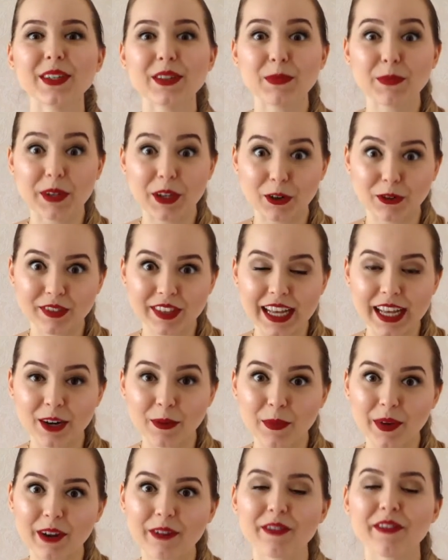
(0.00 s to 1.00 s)
e me
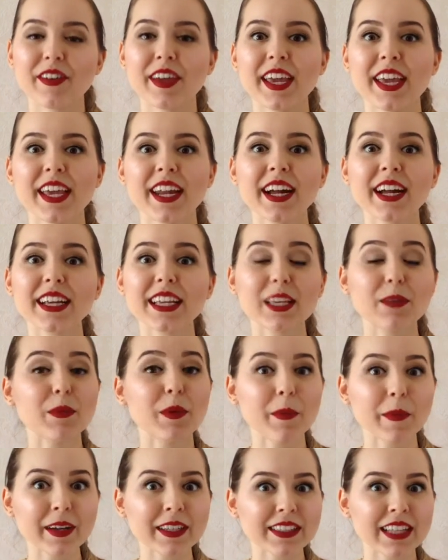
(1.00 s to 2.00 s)
convidaram pra feira e
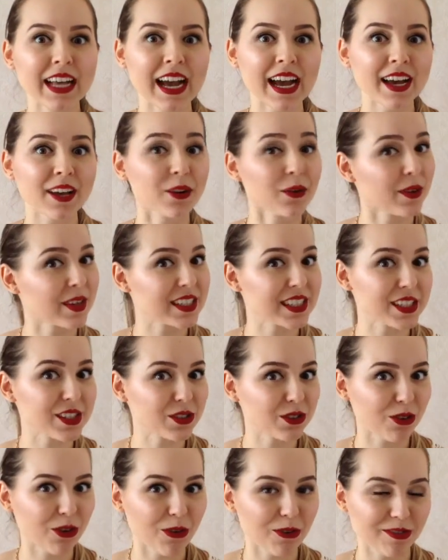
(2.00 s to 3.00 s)
me mandaram as
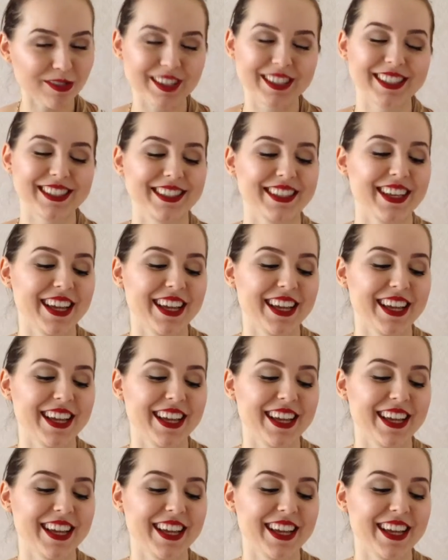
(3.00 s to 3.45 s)
escovas.